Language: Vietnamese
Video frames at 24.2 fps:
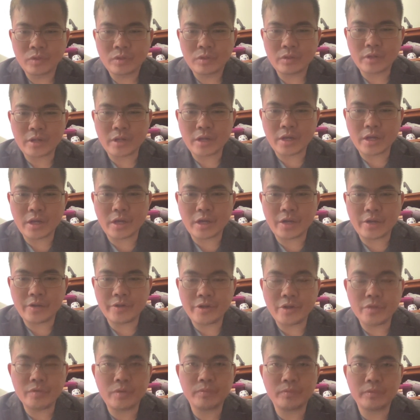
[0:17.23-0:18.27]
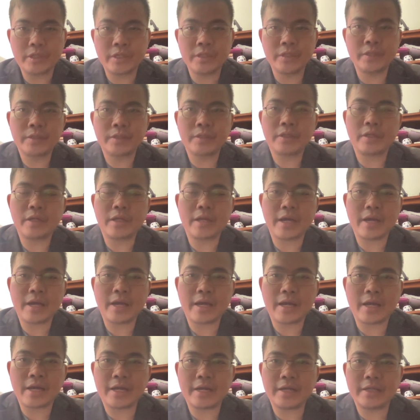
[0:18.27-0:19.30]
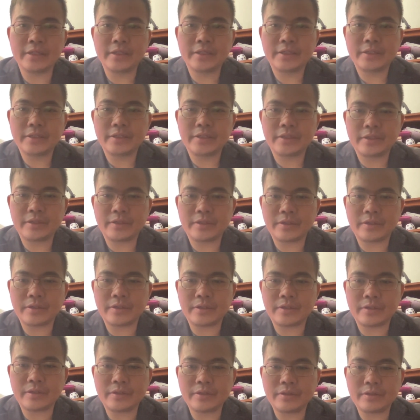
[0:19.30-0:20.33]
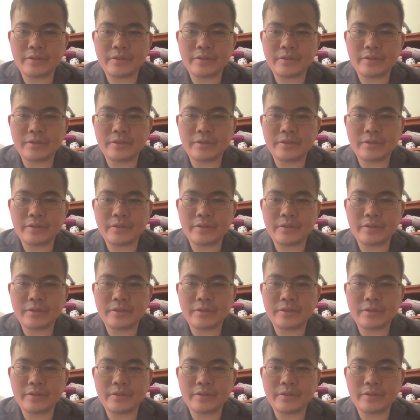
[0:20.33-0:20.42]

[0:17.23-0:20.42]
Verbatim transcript: À, nhiều thông tin là à,